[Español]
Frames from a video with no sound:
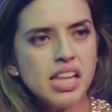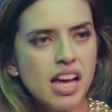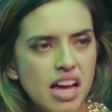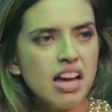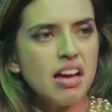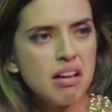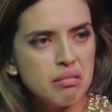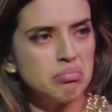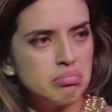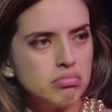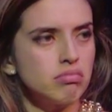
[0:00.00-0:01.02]
original,
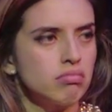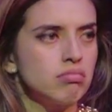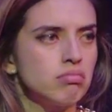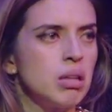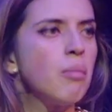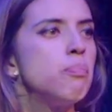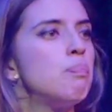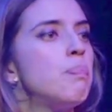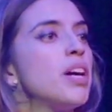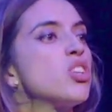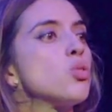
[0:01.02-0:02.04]
Dirty Great Love Story,
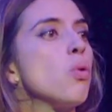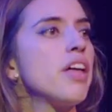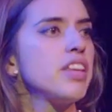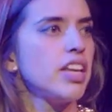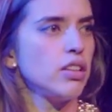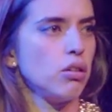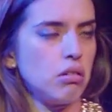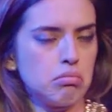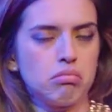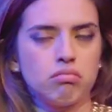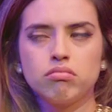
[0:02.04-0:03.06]
de Katie Bonner y Richard
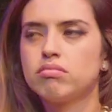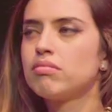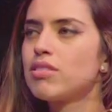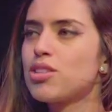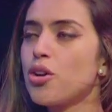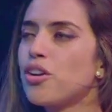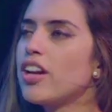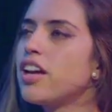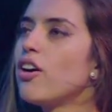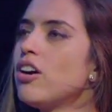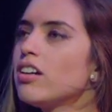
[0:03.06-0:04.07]
Marsh, en Edimburgo en
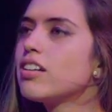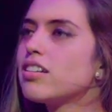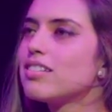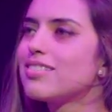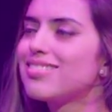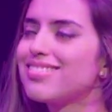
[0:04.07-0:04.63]
2012.